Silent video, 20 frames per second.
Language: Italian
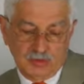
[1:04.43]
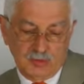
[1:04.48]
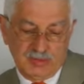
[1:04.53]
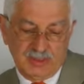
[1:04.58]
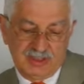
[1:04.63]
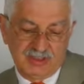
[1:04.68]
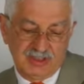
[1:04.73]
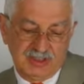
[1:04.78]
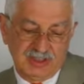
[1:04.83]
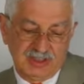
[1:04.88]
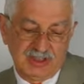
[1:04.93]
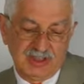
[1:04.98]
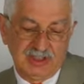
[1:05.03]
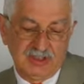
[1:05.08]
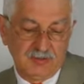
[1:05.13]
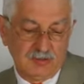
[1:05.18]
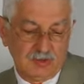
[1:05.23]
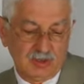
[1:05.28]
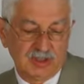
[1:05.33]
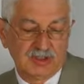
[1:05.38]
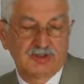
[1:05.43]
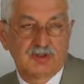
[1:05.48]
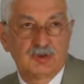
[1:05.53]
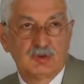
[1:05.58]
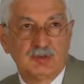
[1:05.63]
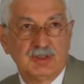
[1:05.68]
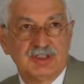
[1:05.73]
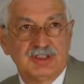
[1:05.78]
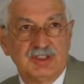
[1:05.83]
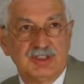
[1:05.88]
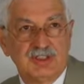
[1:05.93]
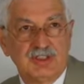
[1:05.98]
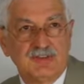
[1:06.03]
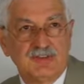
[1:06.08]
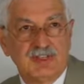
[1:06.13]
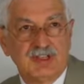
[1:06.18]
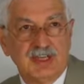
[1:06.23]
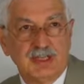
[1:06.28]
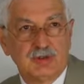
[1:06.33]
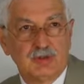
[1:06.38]
come aggettivo, assume il
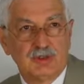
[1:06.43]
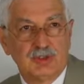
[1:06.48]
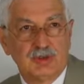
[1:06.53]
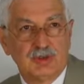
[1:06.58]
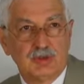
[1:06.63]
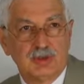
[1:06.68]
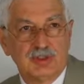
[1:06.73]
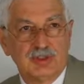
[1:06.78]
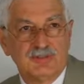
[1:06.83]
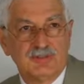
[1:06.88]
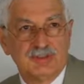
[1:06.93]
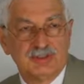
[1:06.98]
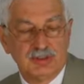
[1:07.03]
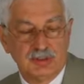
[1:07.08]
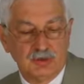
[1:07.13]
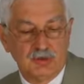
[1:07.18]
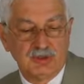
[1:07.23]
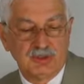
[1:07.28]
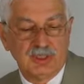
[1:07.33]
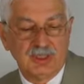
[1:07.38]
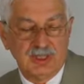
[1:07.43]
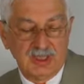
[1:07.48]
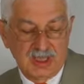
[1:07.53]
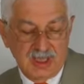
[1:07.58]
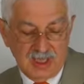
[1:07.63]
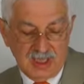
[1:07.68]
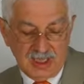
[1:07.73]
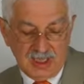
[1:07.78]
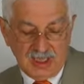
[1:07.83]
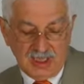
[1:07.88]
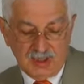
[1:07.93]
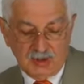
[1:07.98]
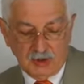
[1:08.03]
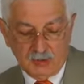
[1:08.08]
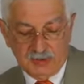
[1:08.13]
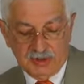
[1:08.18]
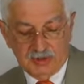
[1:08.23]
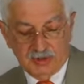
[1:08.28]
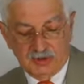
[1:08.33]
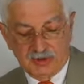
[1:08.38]
significato di condivisione e
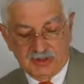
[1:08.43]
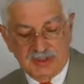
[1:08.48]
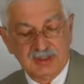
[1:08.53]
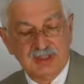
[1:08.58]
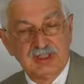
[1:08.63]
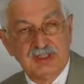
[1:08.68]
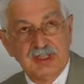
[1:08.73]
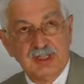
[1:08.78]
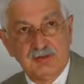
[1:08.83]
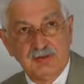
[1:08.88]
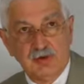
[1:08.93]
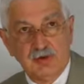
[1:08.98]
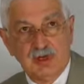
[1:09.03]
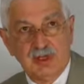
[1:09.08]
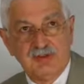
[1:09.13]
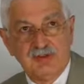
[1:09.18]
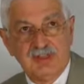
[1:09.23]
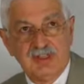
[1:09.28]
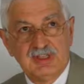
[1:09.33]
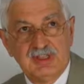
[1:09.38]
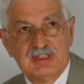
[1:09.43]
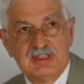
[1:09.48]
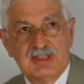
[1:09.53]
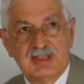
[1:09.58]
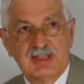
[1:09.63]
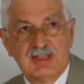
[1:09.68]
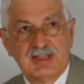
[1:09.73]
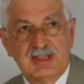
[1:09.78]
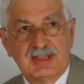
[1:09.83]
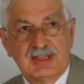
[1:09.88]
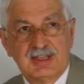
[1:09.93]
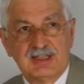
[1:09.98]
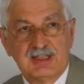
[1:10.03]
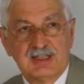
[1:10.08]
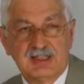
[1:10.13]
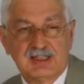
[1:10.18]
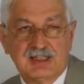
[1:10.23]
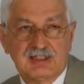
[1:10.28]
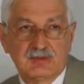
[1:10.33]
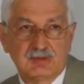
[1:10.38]
come sostantivo evidenzia il
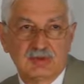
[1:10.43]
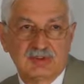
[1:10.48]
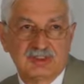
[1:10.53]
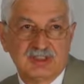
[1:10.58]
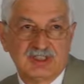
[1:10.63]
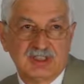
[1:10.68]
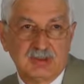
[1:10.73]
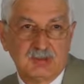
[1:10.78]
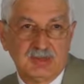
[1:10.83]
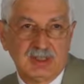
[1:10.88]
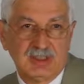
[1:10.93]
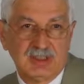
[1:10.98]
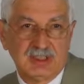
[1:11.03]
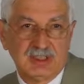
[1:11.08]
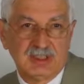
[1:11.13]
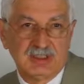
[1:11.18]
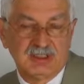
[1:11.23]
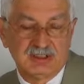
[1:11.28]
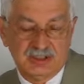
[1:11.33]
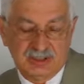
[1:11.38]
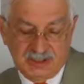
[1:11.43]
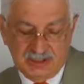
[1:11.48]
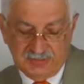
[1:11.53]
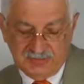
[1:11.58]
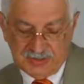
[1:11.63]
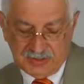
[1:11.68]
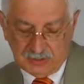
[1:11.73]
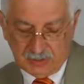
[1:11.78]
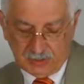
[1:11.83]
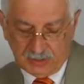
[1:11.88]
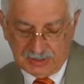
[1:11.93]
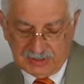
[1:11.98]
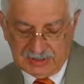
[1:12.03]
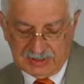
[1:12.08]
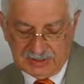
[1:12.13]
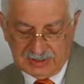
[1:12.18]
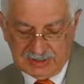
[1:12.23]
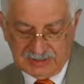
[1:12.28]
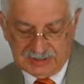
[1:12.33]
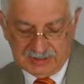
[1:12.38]
carattere squisitamente civico
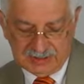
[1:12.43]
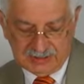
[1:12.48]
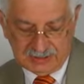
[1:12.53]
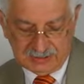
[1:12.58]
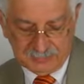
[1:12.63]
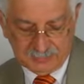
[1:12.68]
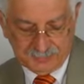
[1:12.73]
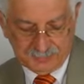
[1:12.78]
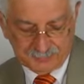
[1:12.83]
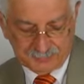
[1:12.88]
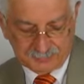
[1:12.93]
della lista.